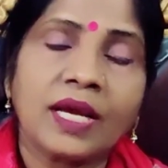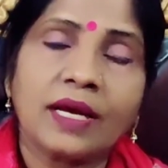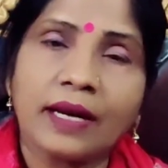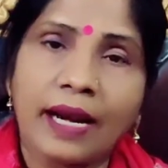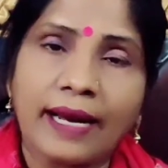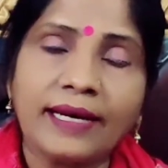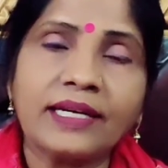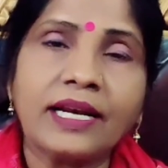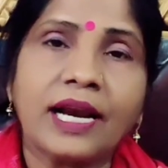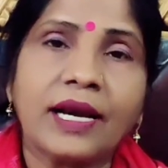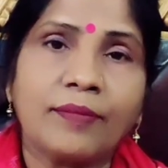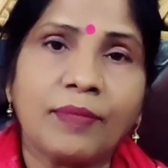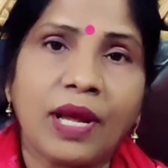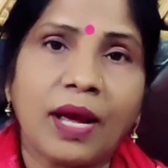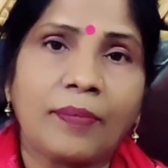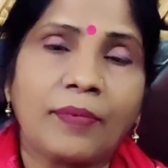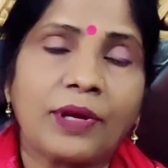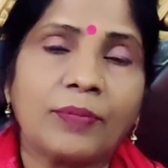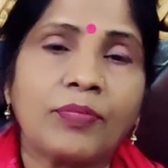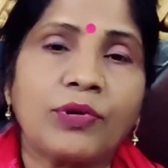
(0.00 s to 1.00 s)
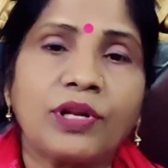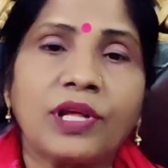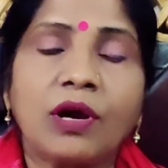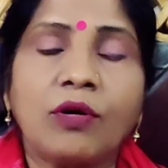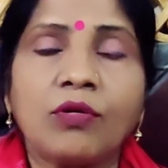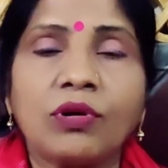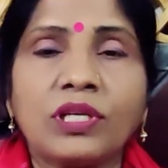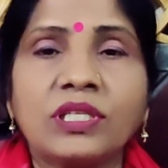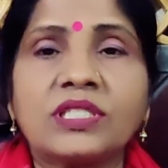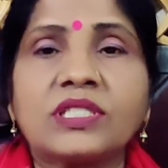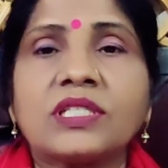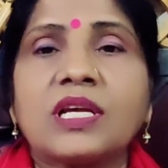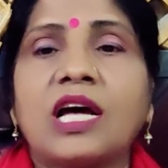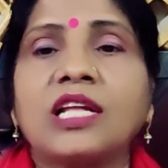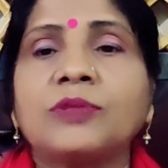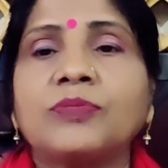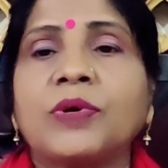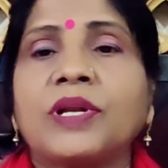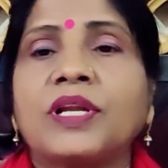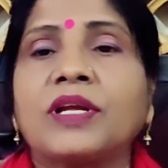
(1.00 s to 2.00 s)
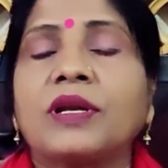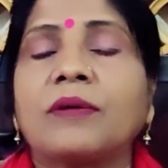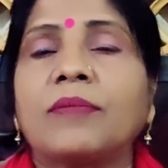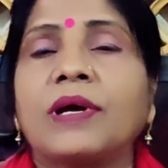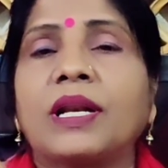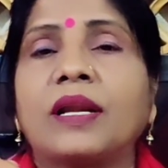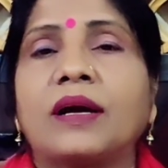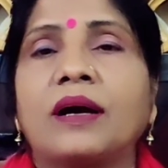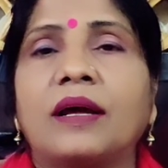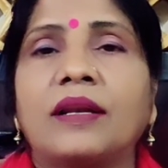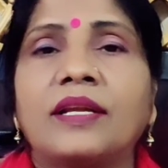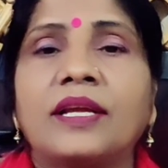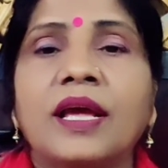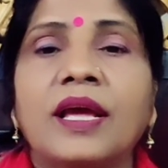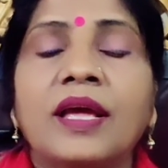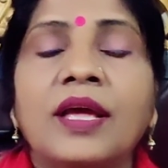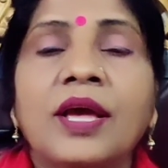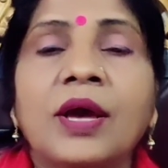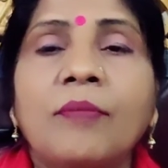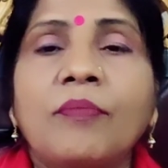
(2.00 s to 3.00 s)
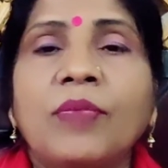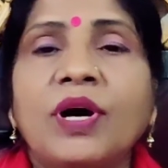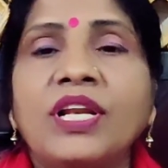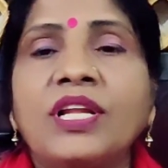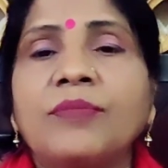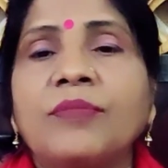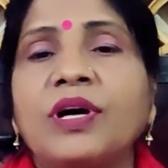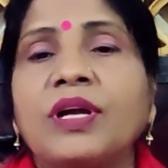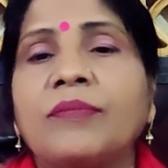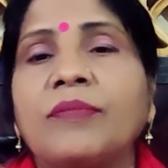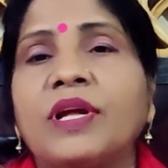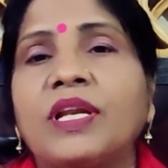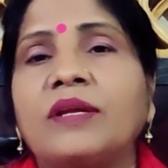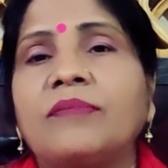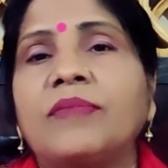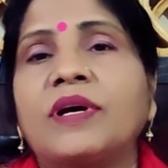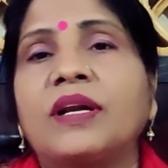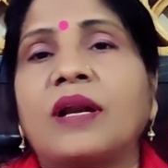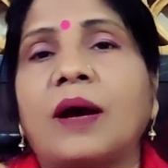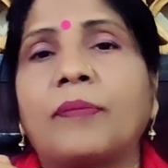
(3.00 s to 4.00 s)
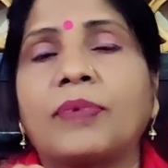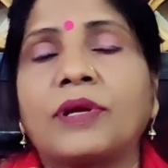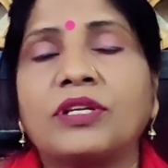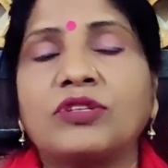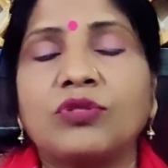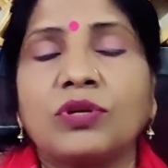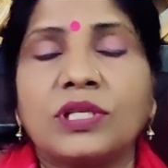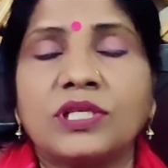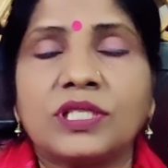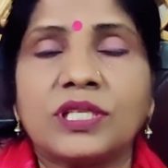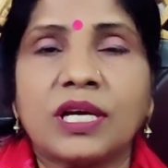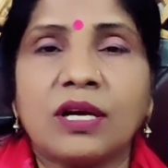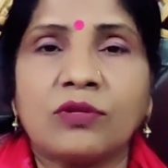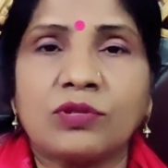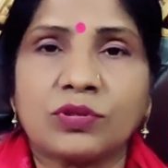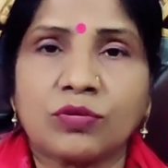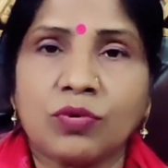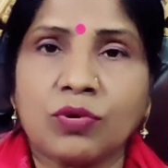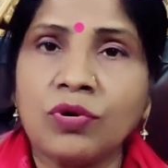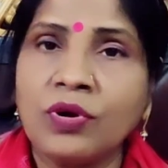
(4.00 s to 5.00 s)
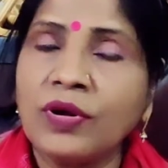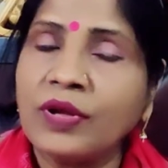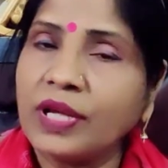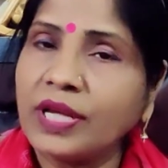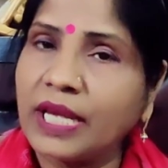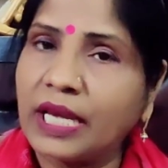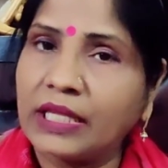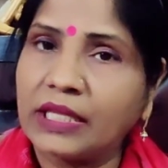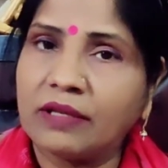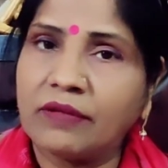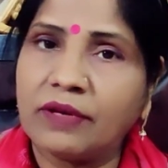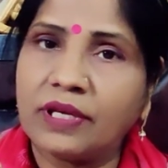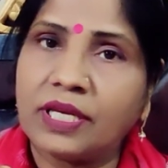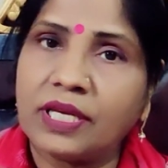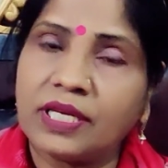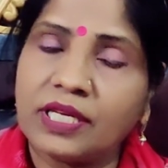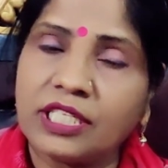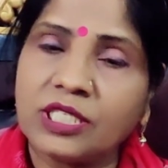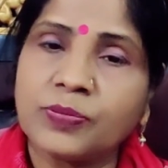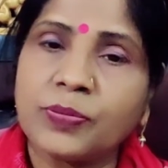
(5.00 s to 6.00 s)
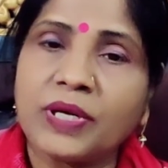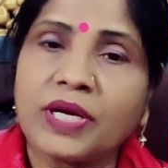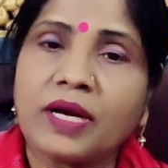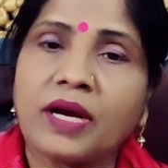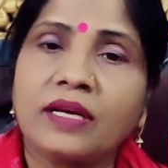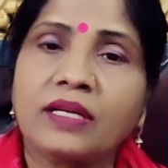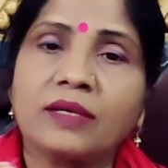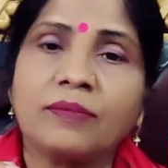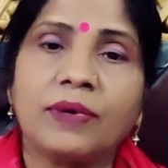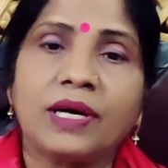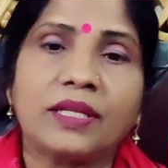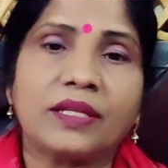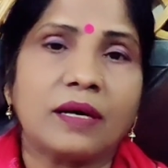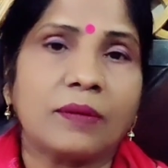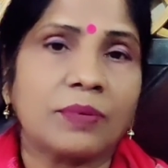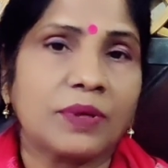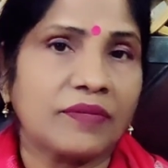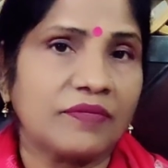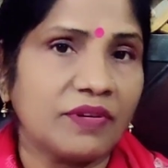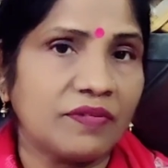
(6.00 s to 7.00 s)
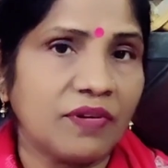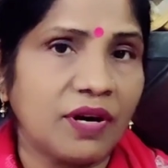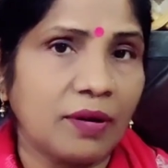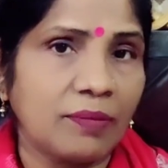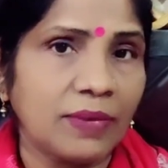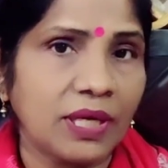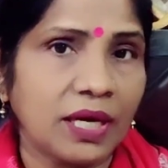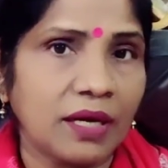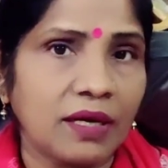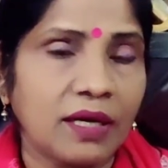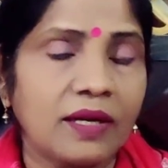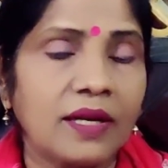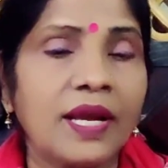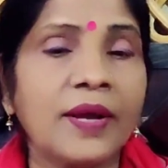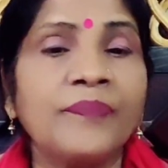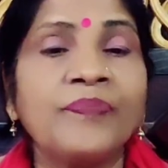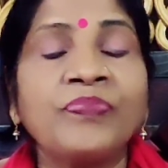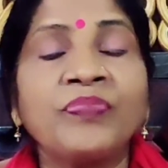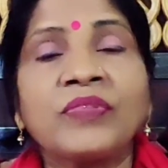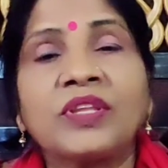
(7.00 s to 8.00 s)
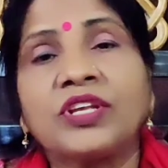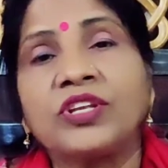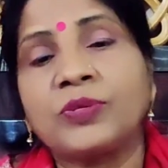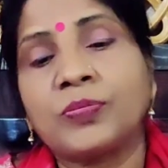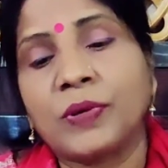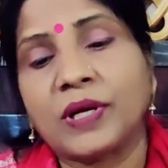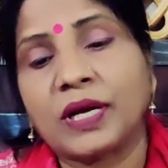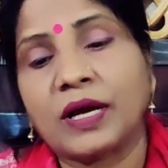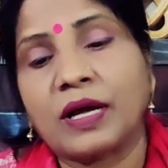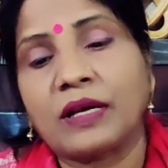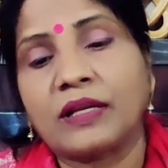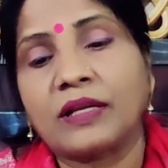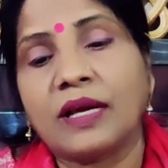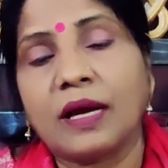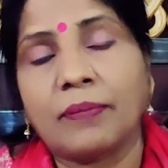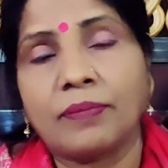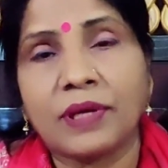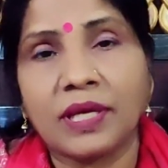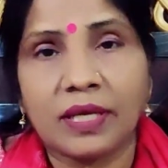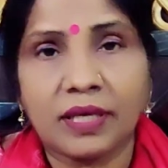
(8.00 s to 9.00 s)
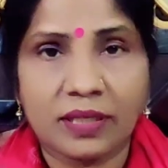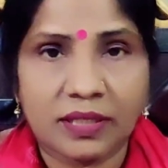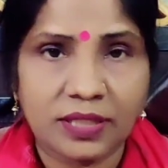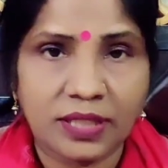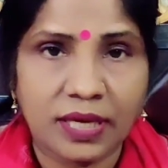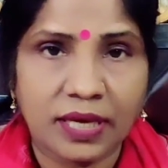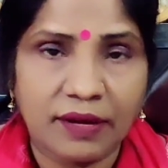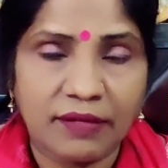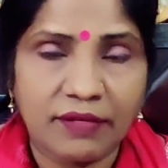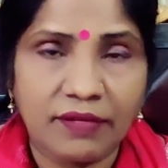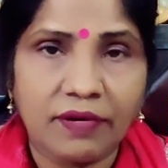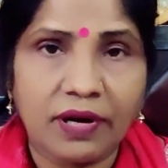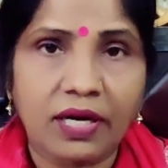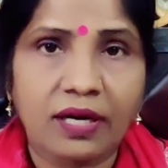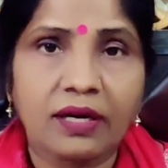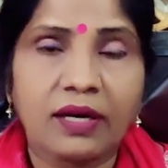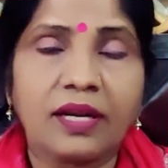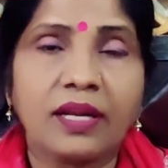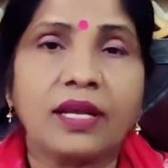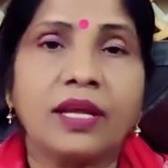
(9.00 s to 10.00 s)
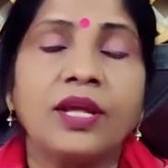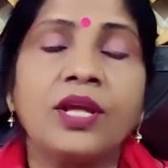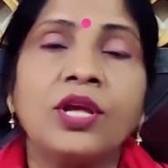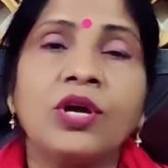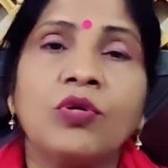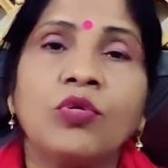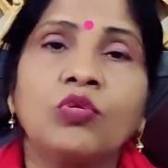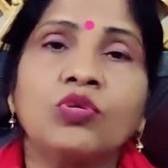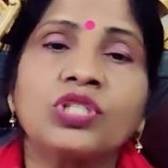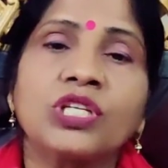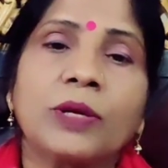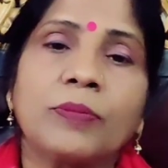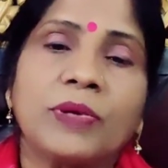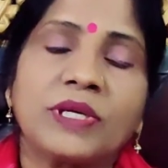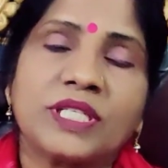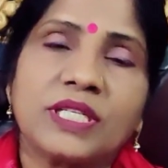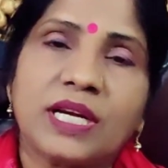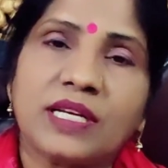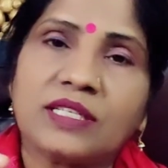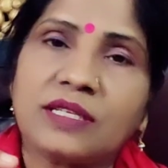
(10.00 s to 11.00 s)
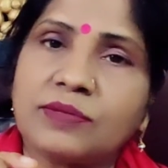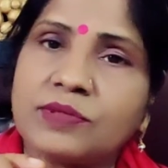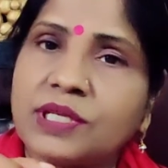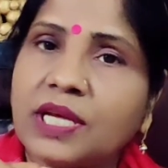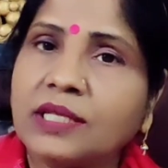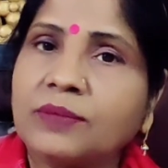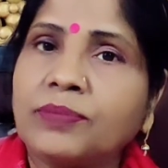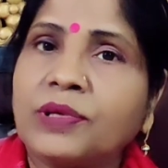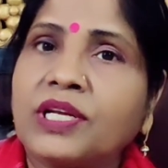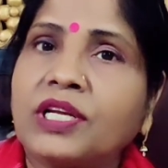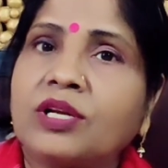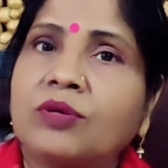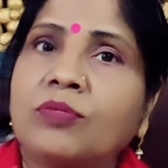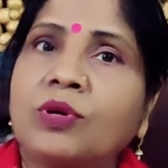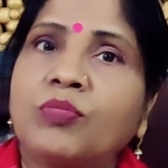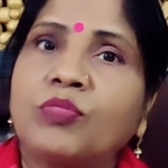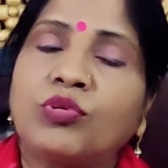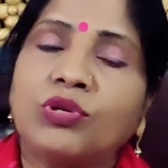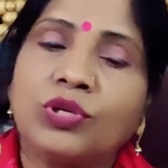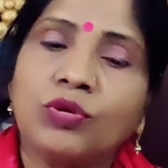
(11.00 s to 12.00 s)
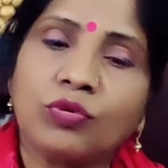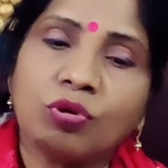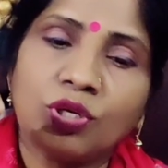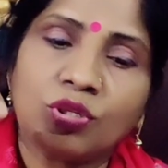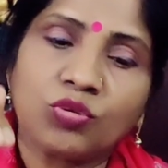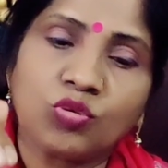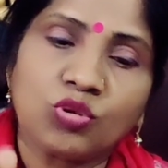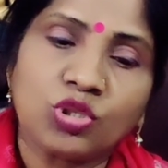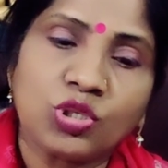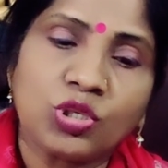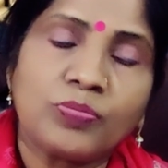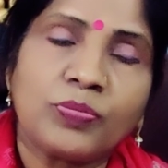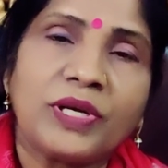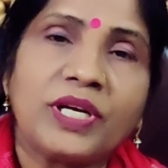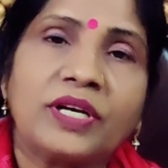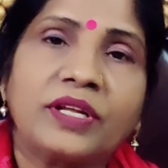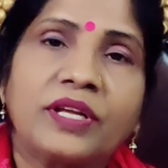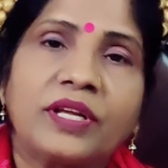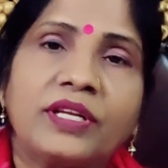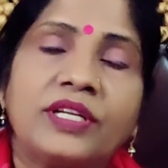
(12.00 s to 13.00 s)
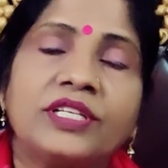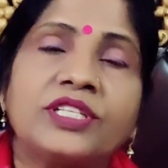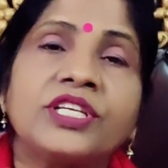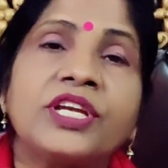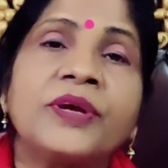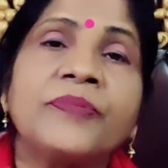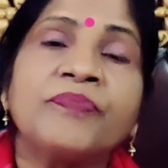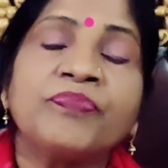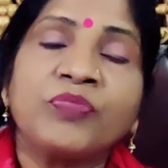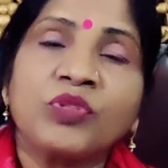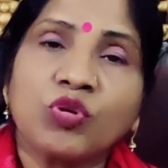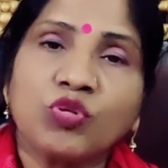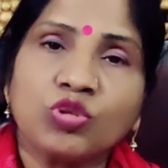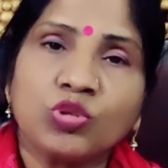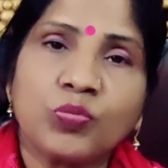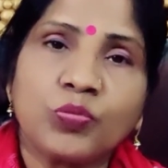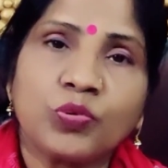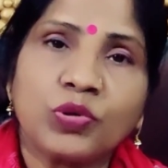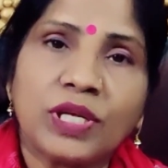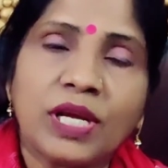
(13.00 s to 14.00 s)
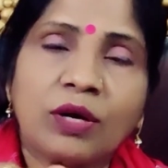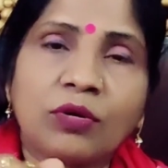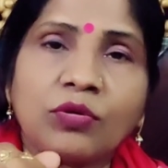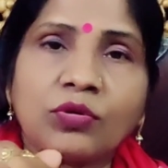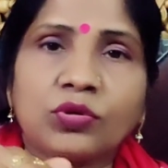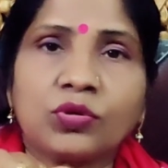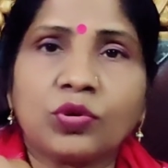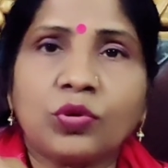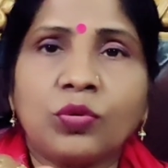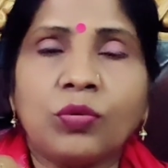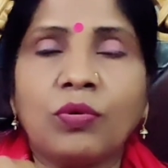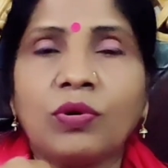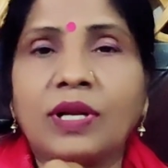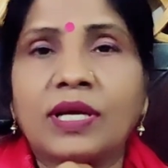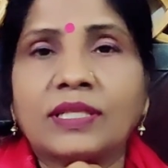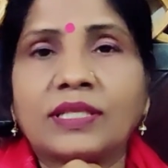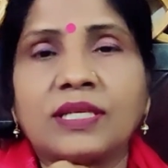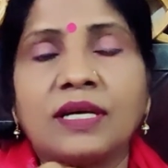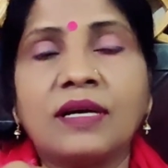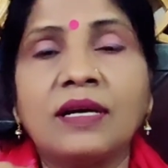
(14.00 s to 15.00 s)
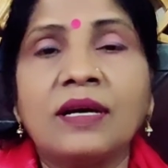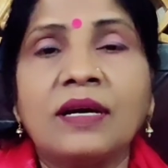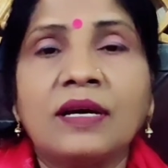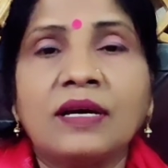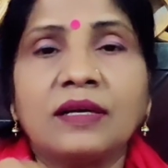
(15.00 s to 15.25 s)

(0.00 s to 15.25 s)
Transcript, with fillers: राइट हैंड में आपके पुड़िया होगी सात परिक्रमा लगानी है मनी मन मनी मन आपकी जो इच्छा है उसको कहते हुए कि किस प्रकार की बाधा आपके विवाह में आ रही है किस प्रकार की आपकी इच्छा है विवाह करने की उसके पश्चात जब सात परिक्रमा पूरी होंगी तो उसी पेड़ के नीचे उस पुड़िया को थोड़ा सा